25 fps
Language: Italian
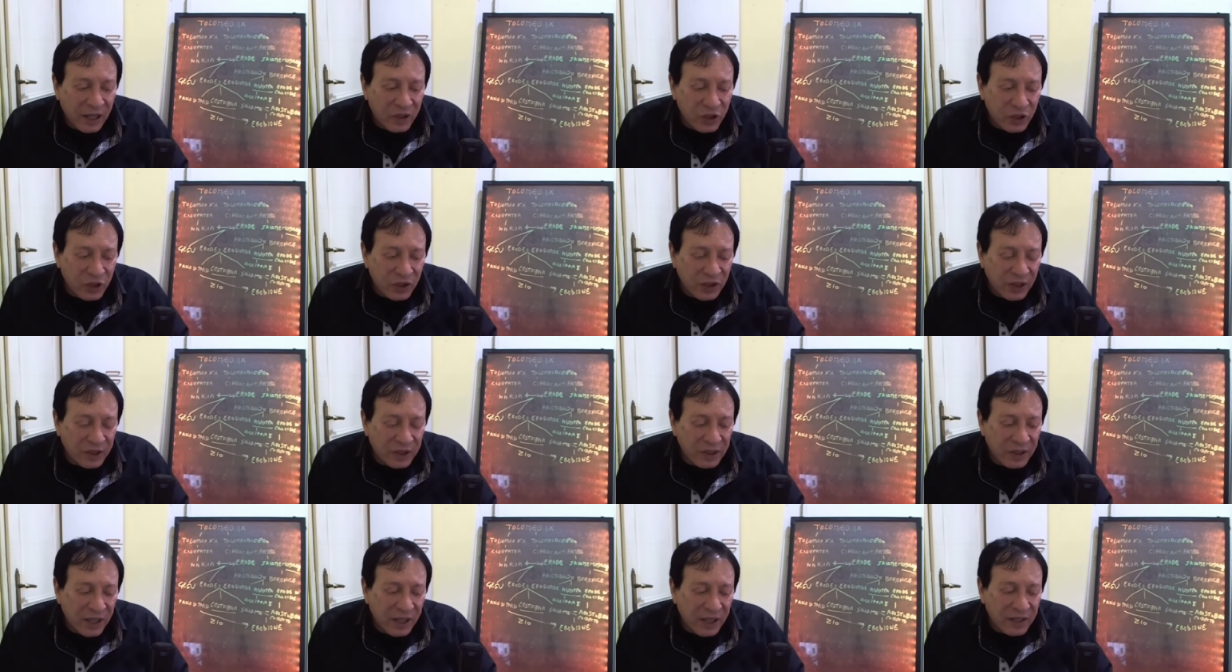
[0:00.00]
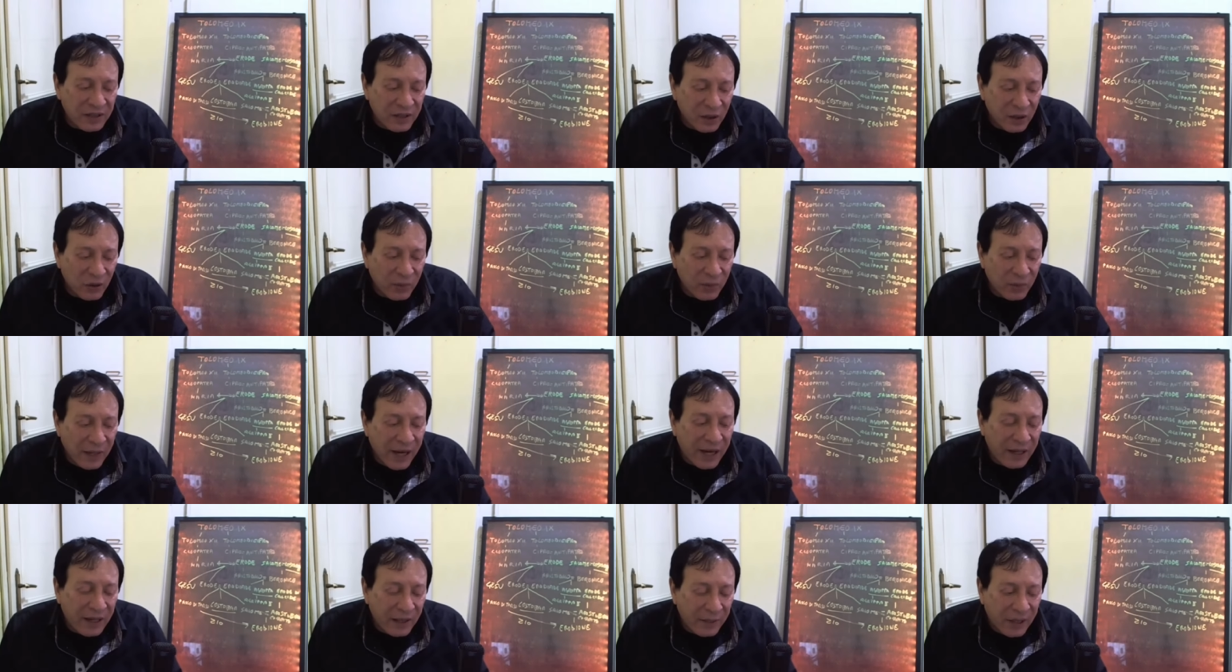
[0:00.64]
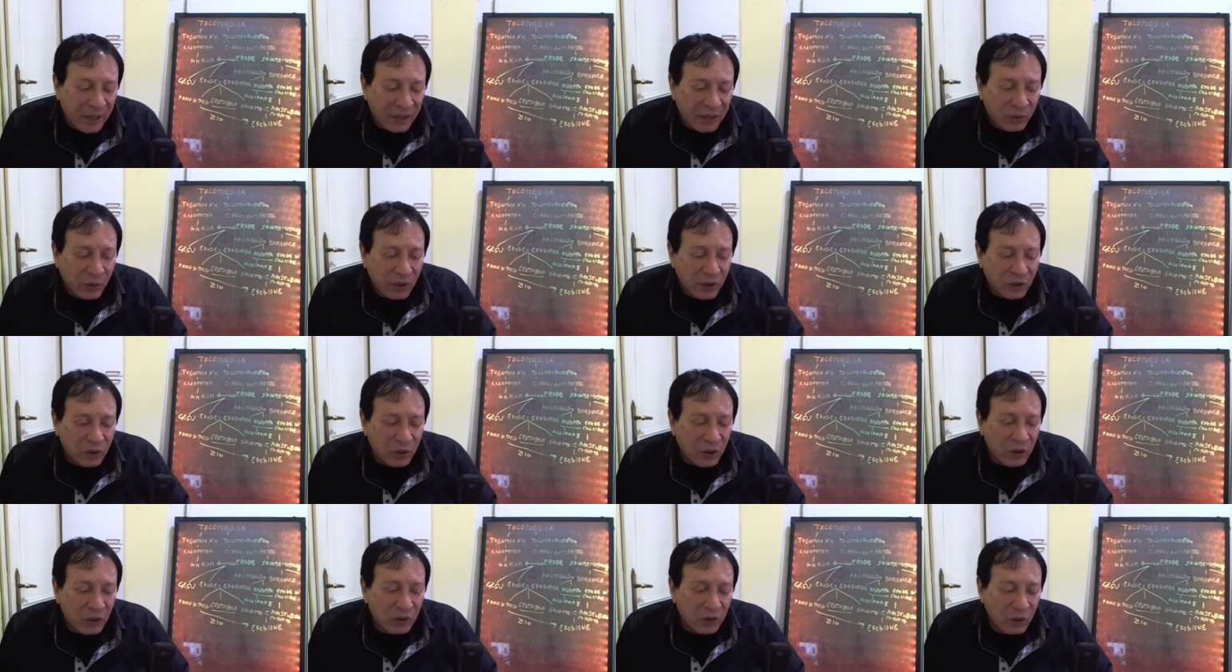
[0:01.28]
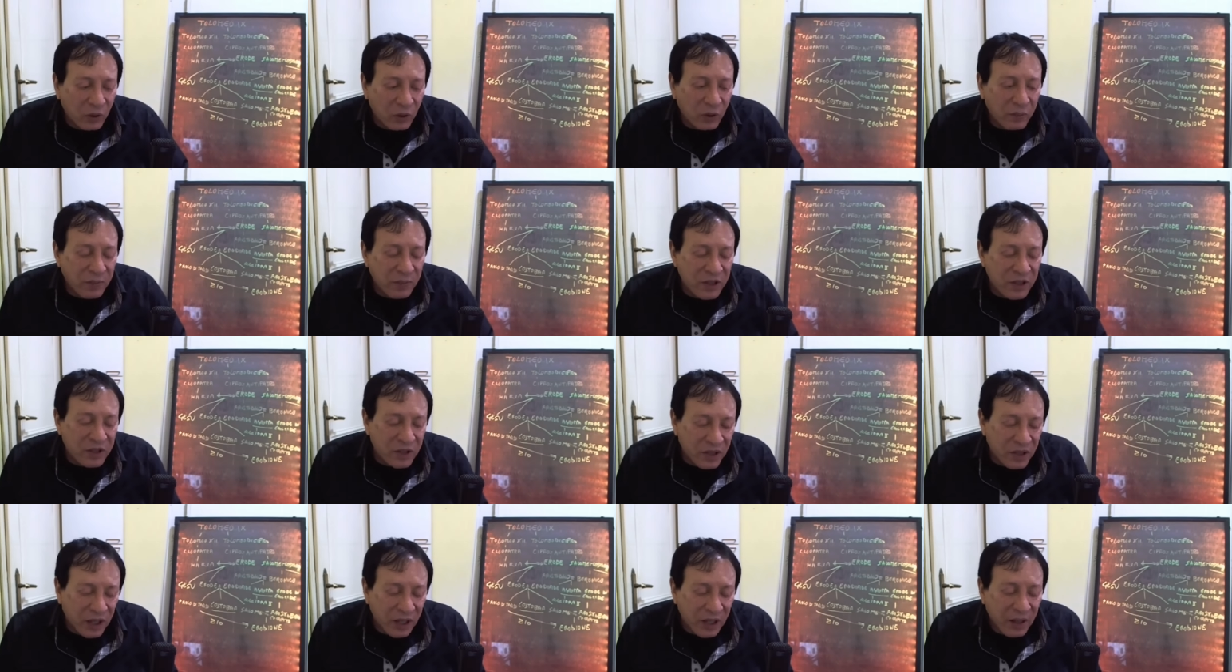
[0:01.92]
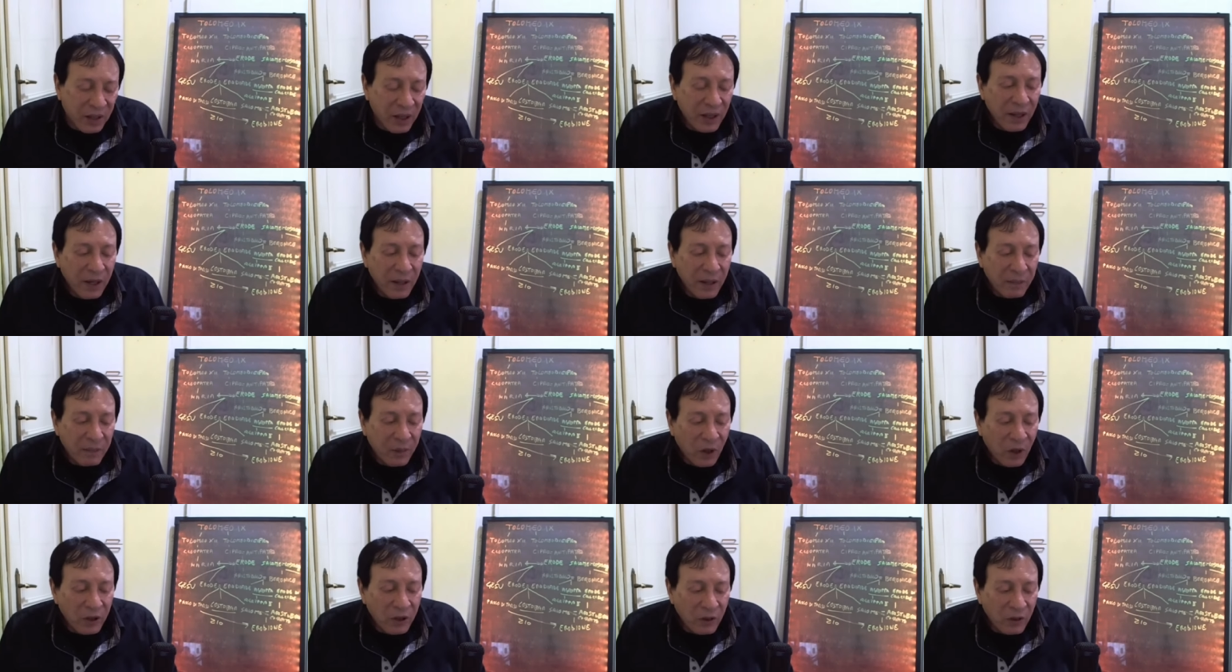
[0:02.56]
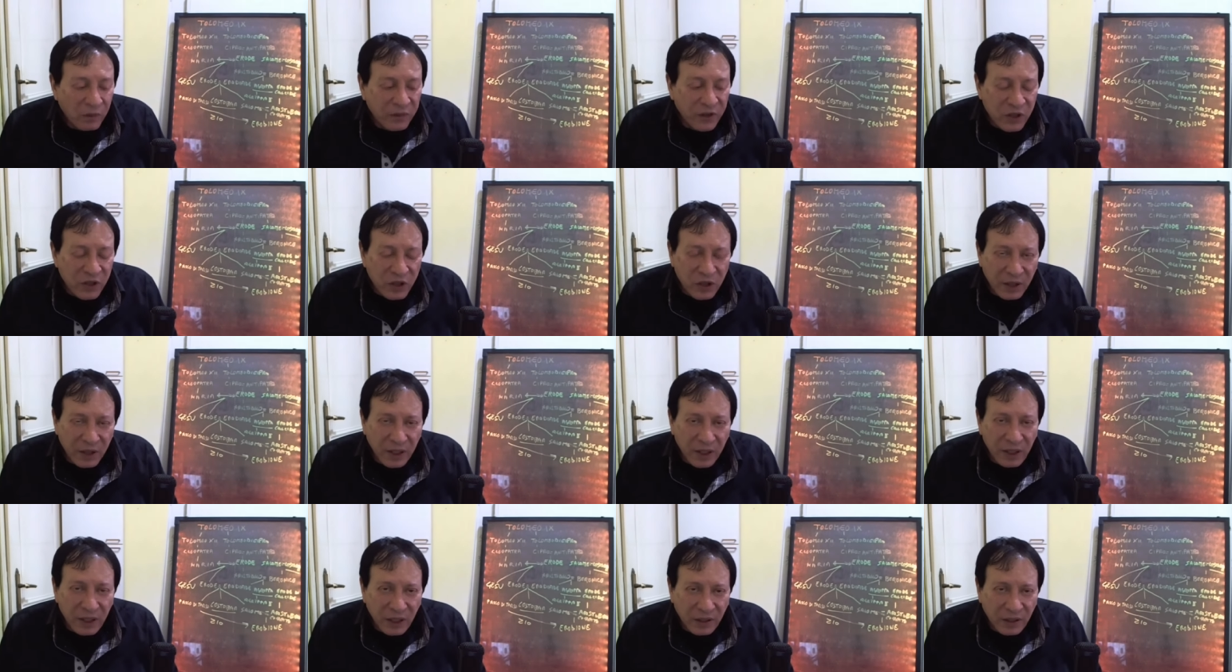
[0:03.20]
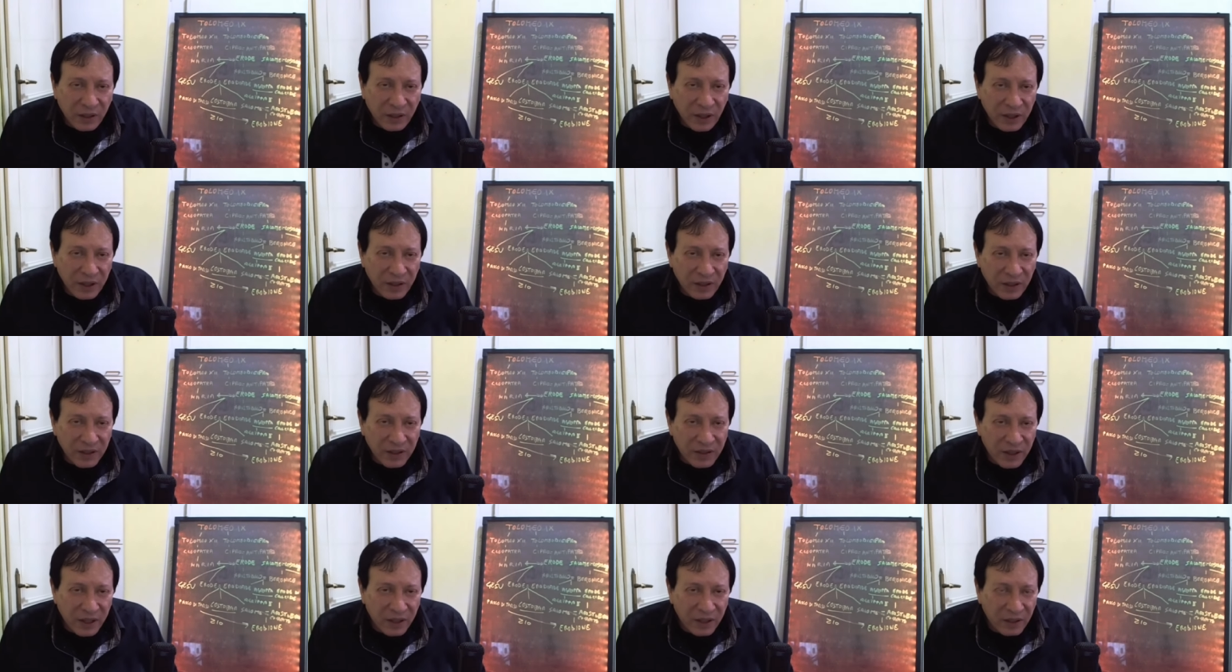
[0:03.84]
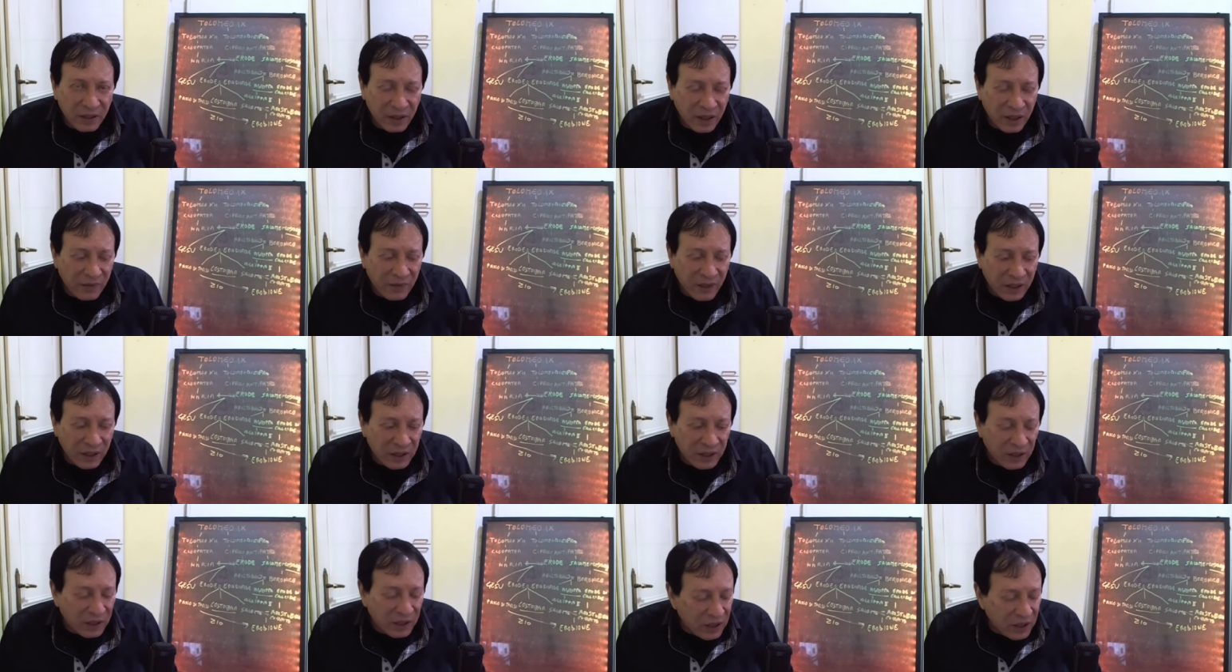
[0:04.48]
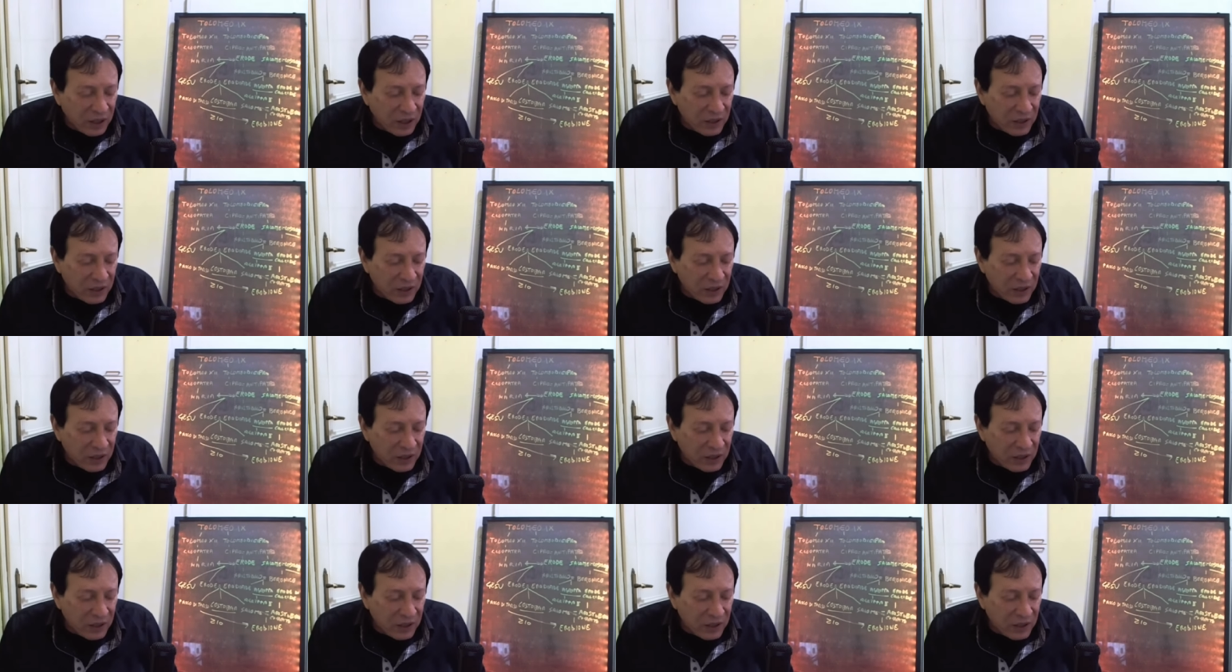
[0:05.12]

cittadinanza romana. Marco Antonio lo mise, poi lo fece re nel 37 a.C.